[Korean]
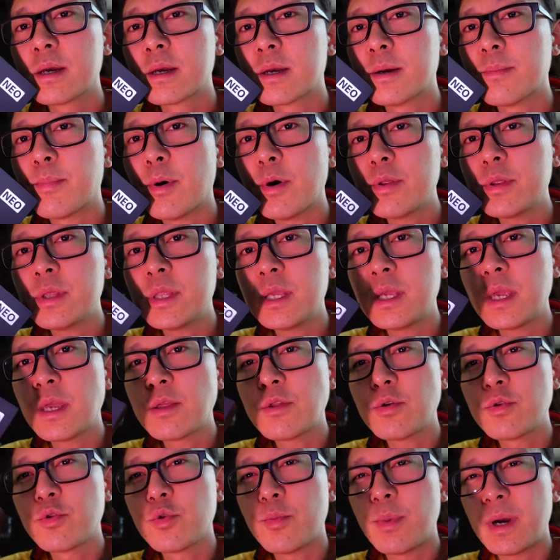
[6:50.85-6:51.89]
그
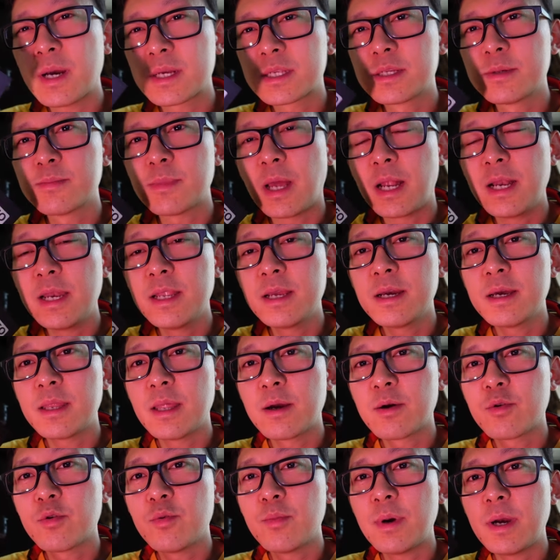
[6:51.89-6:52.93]
펀딩에서도 막 지금 난리가
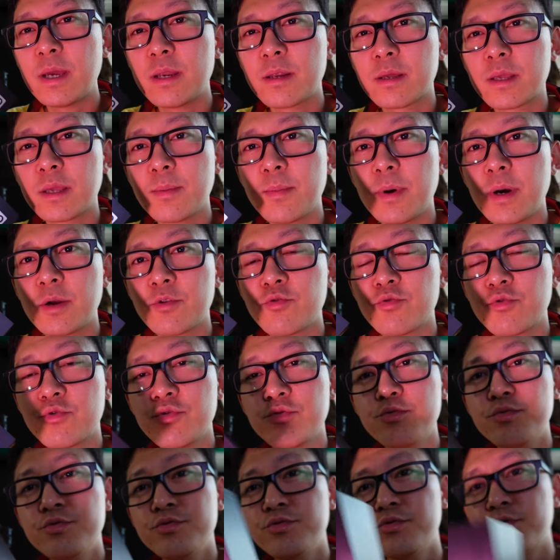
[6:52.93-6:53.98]
나고 막 이렇게 막
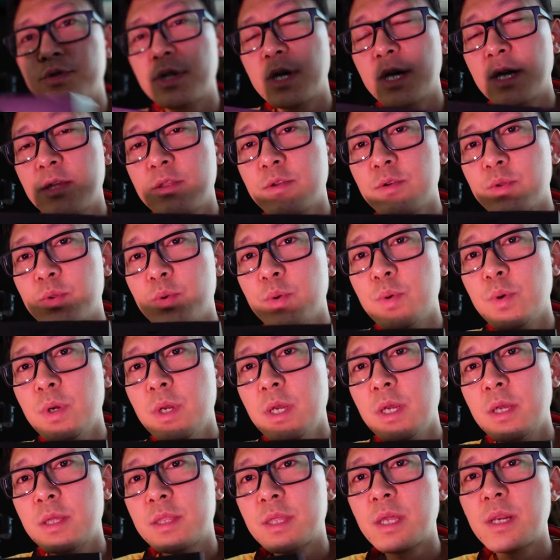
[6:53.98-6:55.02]
유튜브 상에서도
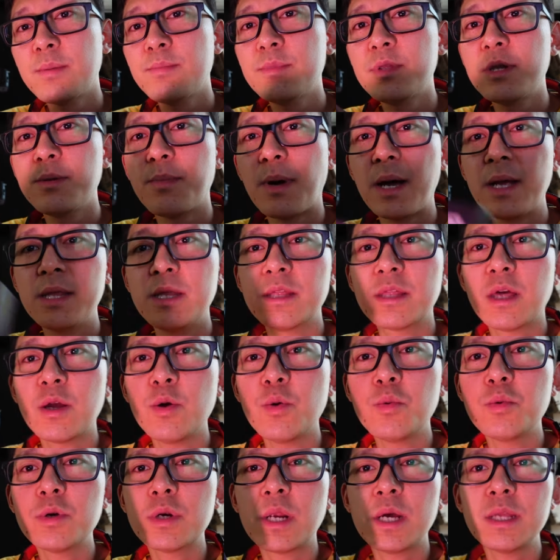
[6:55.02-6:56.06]
사람들이 많이
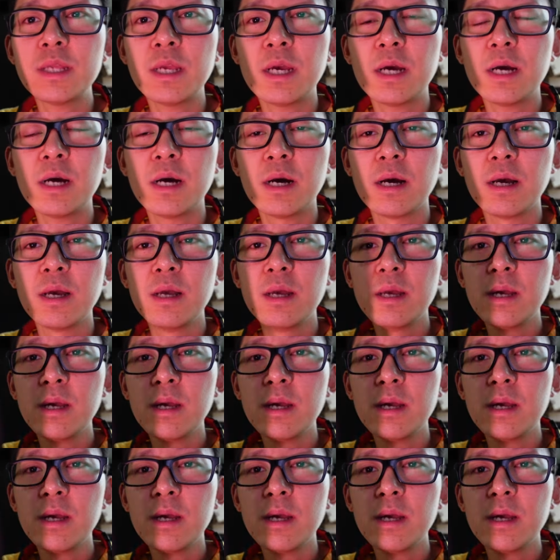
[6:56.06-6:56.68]
사용을 하냐